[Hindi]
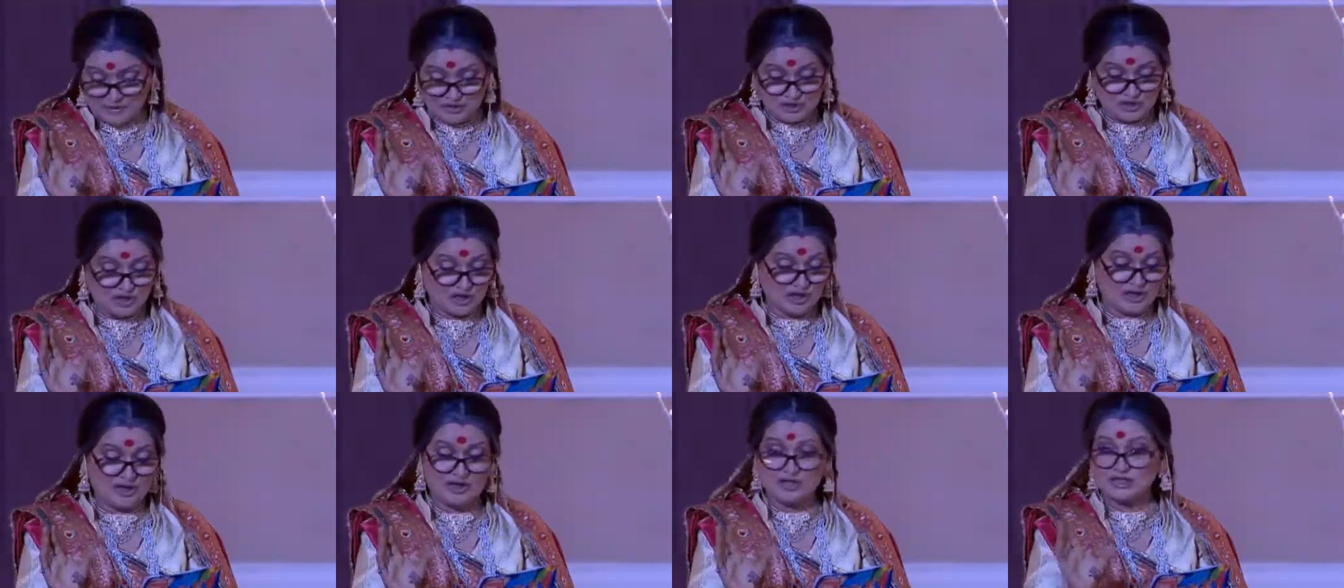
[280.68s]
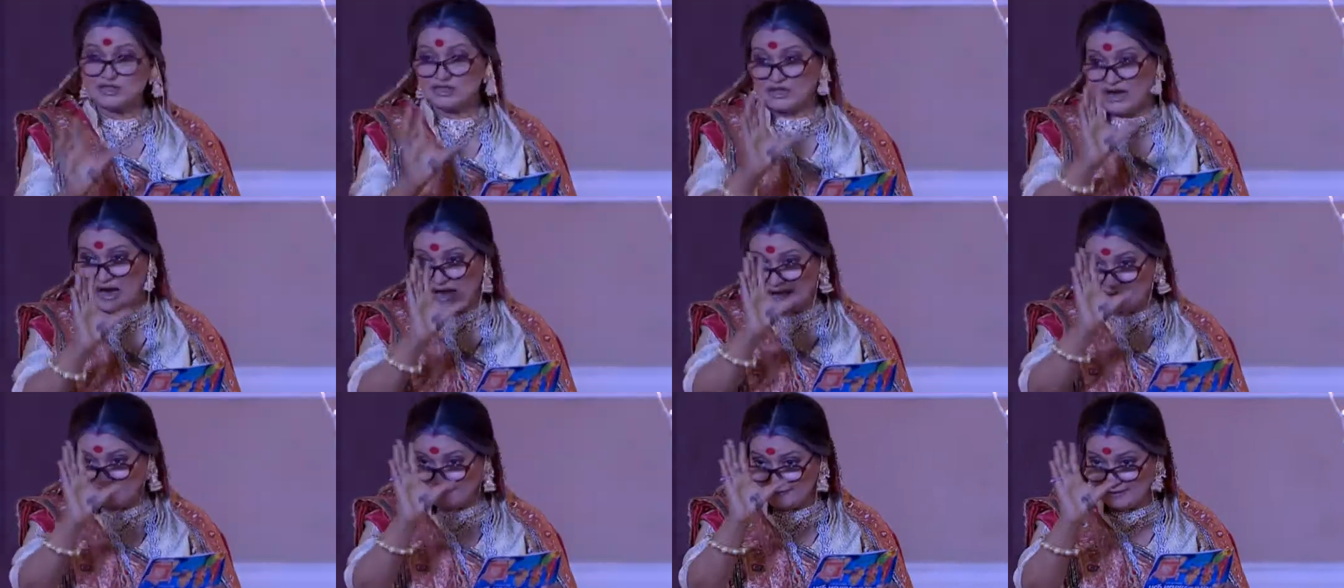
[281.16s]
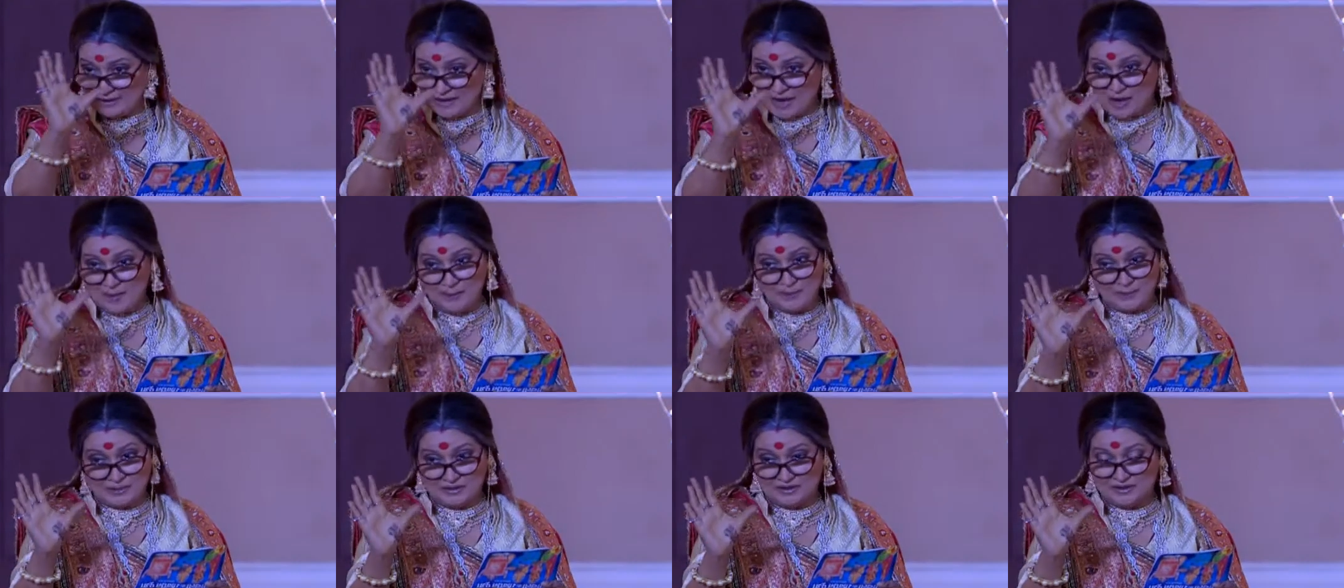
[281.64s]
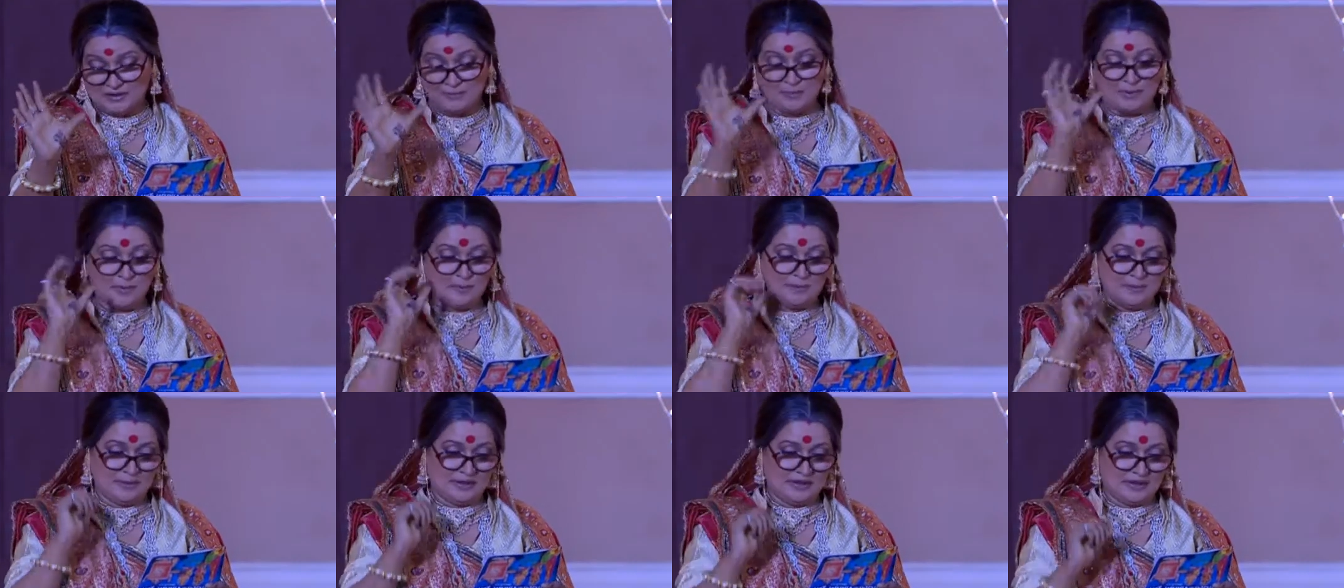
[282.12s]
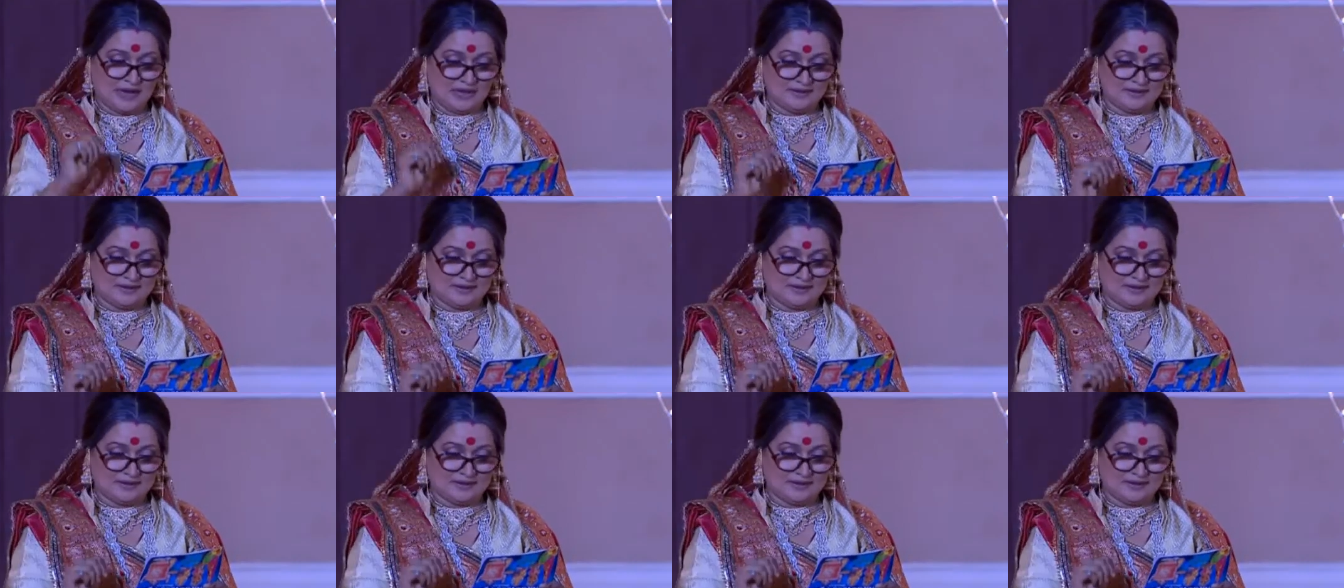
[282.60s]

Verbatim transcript: पीछे चांद का प्रतिबिंब बना